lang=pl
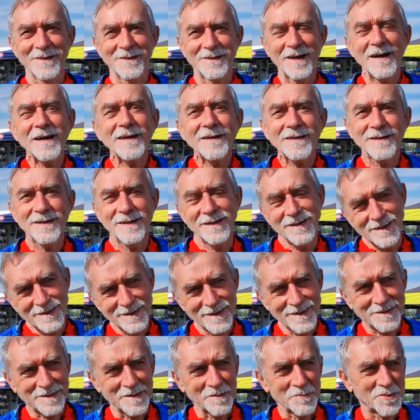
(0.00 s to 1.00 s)
Tak,
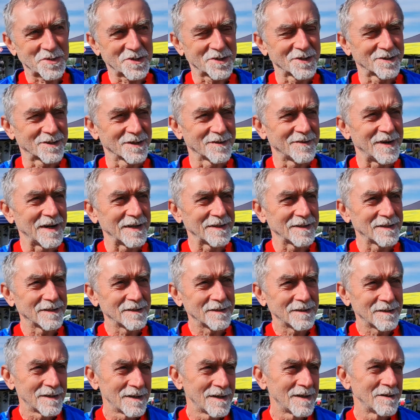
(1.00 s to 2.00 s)
jestem
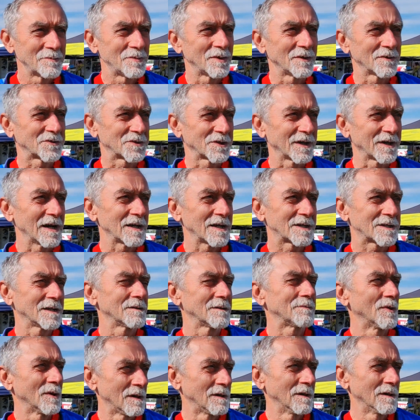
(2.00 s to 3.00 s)
przygotowany. Po
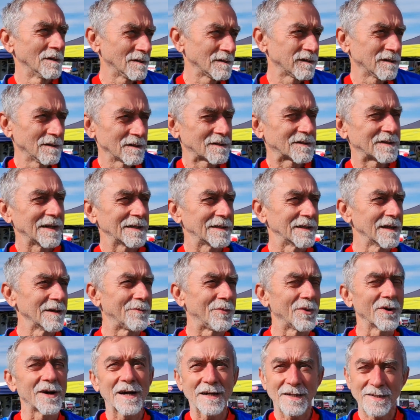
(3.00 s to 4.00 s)
wczorajszej, po ostatniej
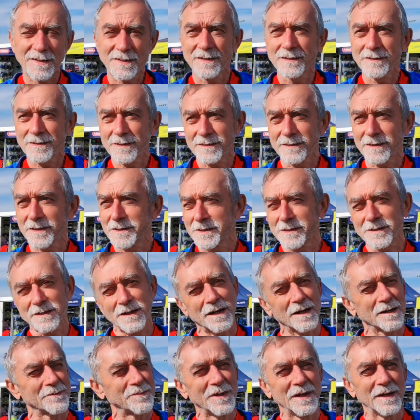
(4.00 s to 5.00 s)
porażce chcę się
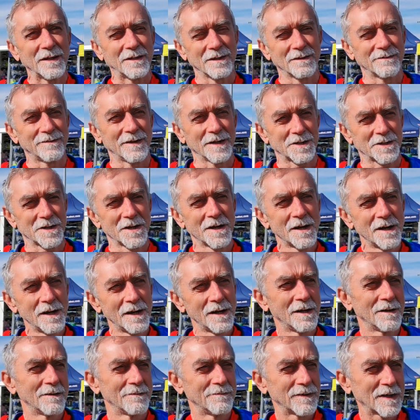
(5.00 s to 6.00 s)
zrehabilitować,
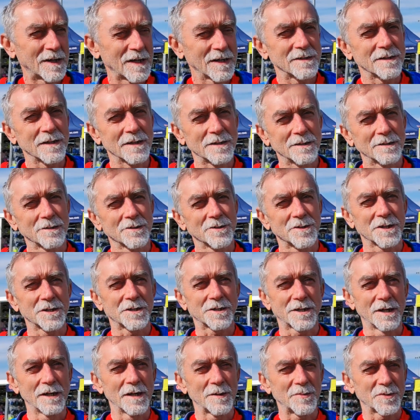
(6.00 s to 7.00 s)
wykazać się
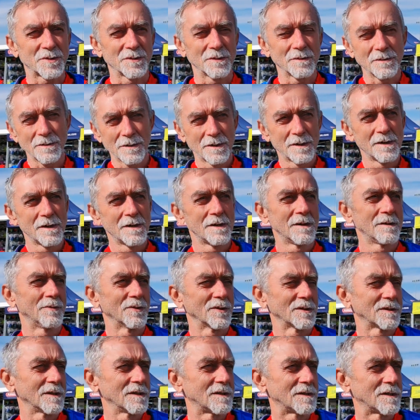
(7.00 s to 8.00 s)
troszeczkę lepszą
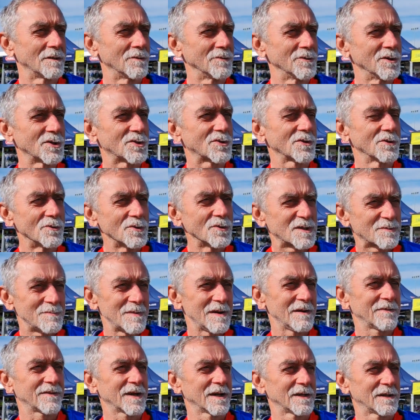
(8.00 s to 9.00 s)
pozycją niż
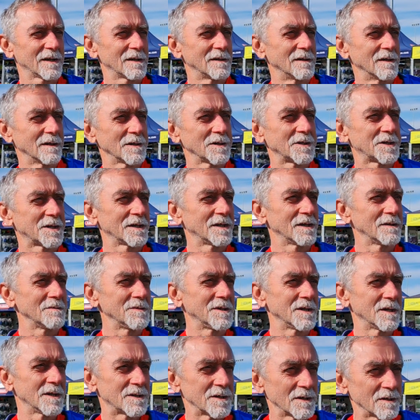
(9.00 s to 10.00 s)
ósma w kategorii
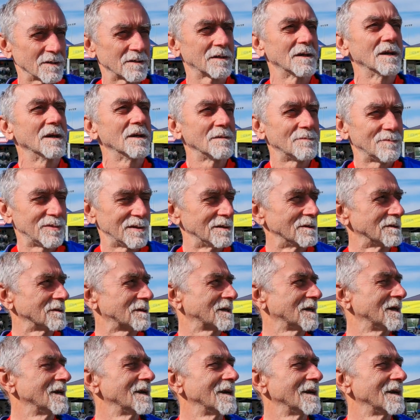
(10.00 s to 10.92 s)
70. Plus.